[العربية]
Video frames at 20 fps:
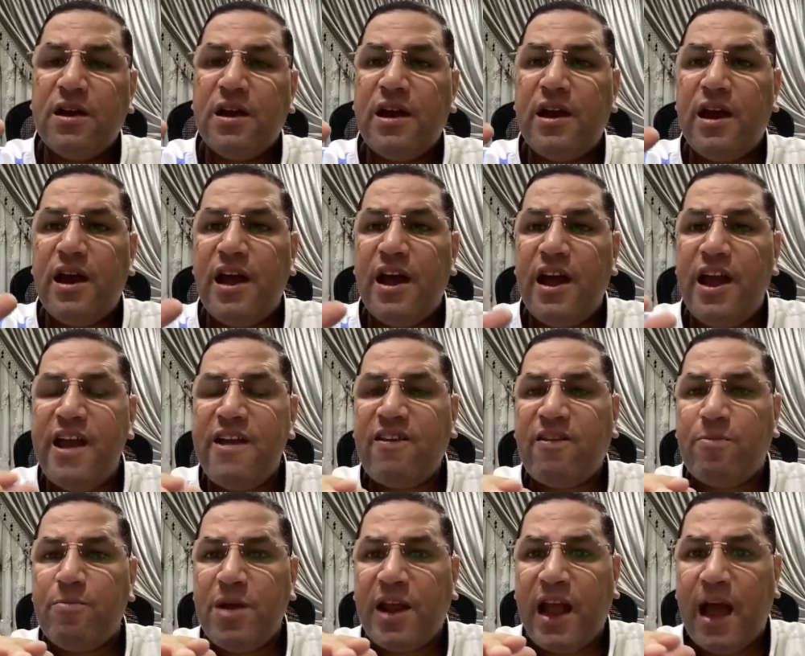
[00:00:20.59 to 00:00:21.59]
آه
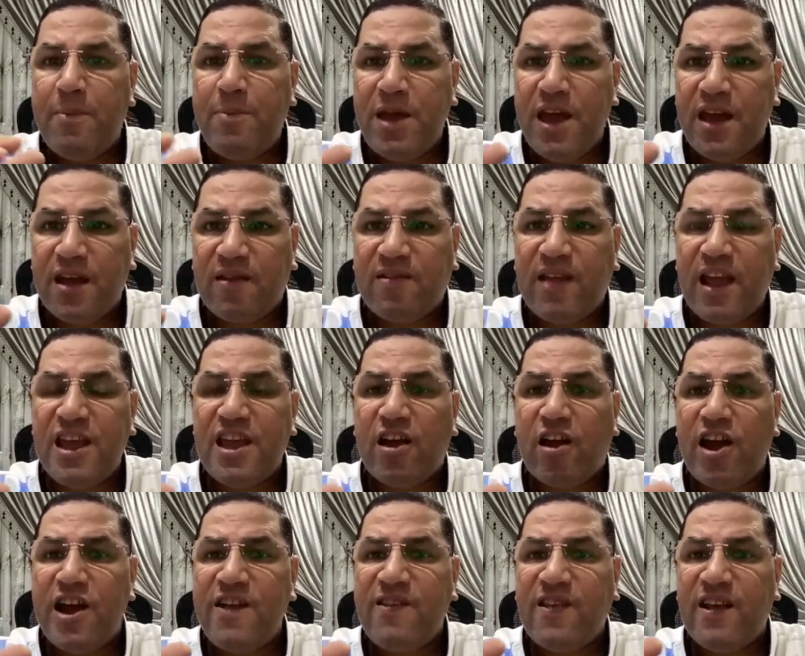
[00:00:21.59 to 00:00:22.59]
اسم كبير زي
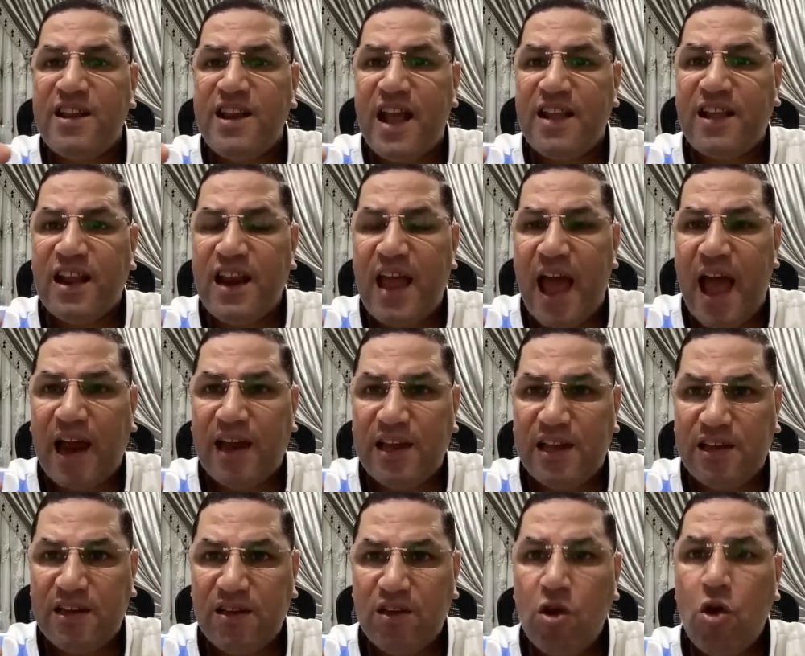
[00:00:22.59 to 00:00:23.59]
رئيس النادي
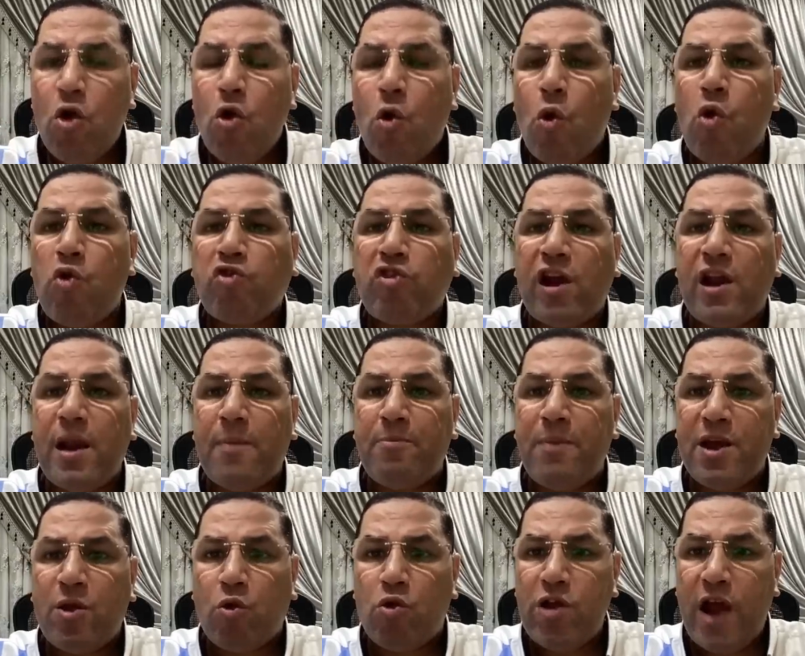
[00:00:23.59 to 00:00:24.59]
الأهلي خصوصا لما
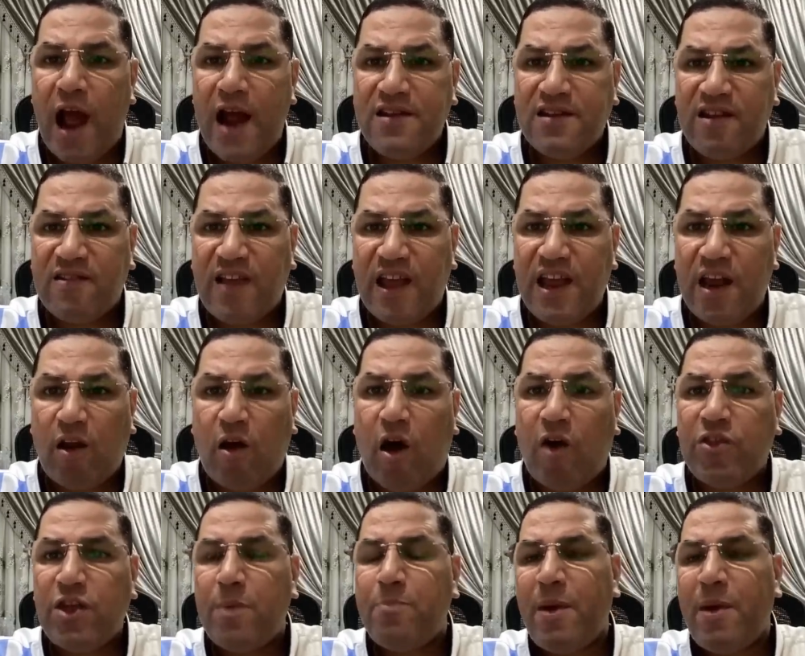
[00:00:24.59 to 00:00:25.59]
يكون حد زي
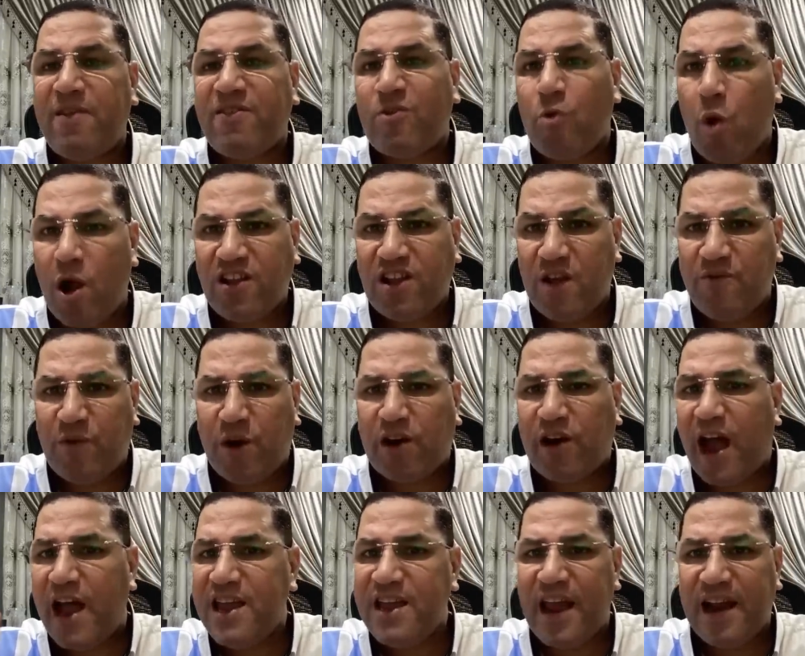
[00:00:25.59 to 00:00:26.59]
الخطيب بس وات ايفر
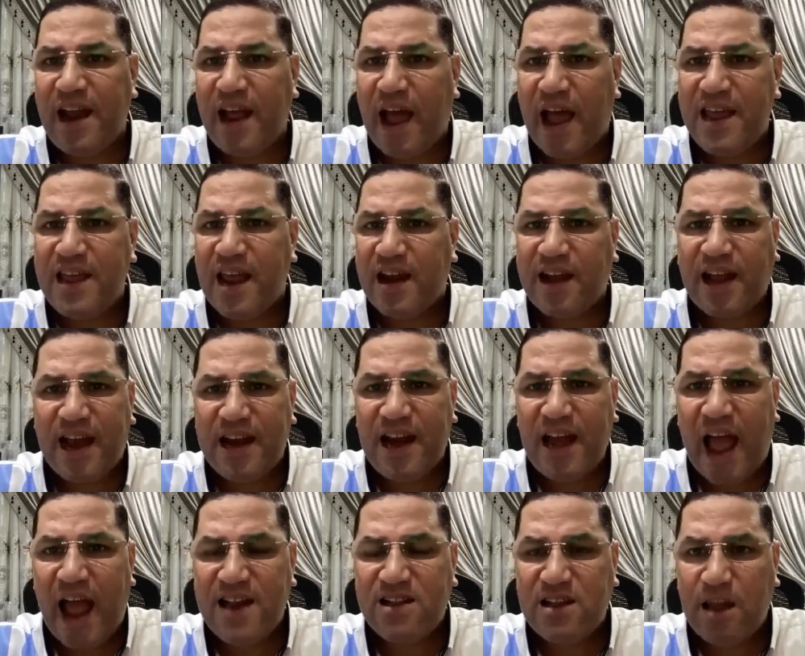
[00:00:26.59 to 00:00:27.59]
ايا ايا كان
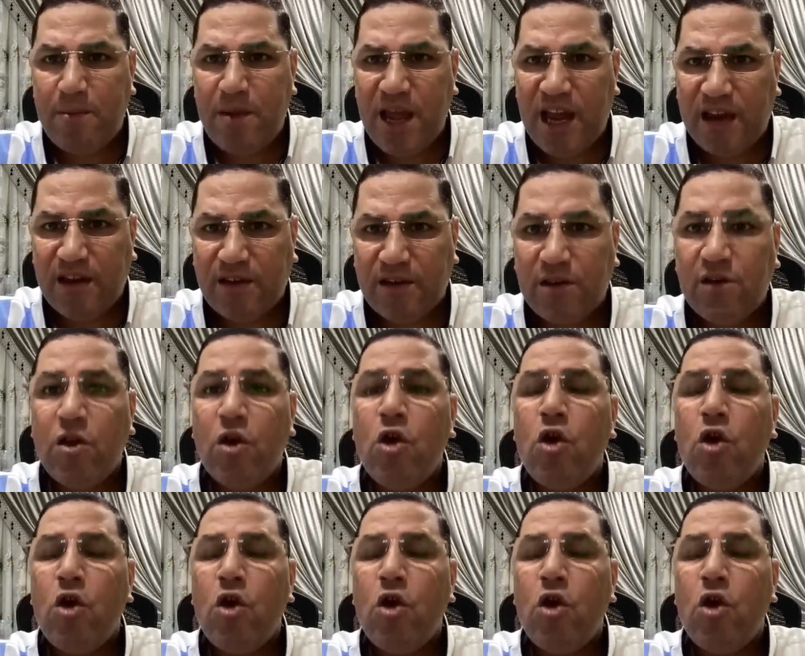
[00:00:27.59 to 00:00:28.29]
الحد مين